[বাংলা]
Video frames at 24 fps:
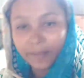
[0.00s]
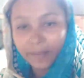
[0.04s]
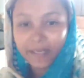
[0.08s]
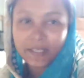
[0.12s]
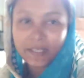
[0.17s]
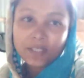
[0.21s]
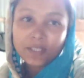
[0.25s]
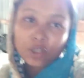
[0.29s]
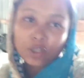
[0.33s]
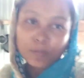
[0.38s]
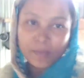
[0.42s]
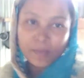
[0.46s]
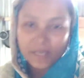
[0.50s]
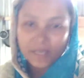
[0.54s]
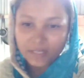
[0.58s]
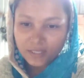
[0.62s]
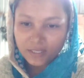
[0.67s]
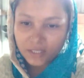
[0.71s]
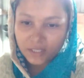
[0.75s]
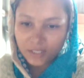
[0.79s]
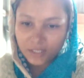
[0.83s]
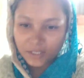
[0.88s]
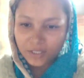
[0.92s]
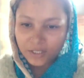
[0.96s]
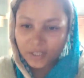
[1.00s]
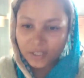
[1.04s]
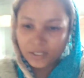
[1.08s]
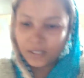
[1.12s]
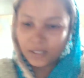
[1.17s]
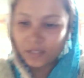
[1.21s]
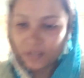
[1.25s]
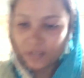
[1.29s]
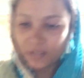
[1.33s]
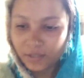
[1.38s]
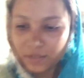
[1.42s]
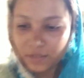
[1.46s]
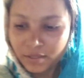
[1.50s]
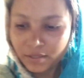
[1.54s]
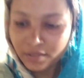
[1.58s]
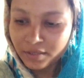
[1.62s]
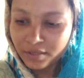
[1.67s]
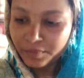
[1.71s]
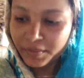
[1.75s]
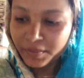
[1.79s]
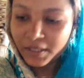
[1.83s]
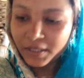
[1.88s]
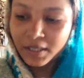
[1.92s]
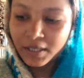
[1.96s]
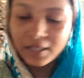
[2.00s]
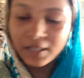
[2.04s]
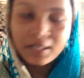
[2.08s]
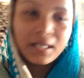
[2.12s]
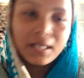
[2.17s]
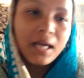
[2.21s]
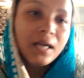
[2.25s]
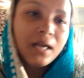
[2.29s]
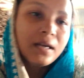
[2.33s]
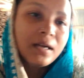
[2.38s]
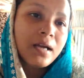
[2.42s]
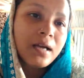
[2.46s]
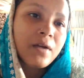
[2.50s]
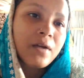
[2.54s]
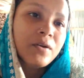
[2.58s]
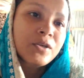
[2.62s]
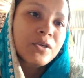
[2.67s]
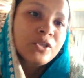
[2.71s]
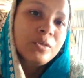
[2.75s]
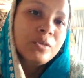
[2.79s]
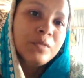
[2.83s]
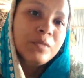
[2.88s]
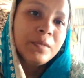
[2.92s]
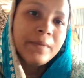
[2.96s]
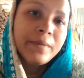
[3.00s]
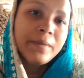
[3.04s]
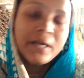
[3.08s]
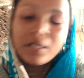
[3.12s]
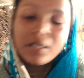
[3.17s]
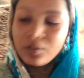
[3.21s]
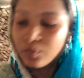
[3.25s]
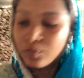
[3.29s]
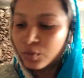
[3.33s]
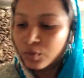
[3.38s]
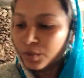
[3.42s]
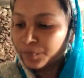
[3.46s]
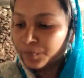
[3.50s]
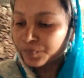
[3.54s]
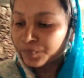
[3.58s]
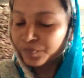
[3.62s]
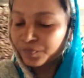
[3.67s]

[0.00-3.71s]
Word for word: বাকি সব কাজ শেষ ডিম এখানে থাক খাওয়ার সময় ভাজবো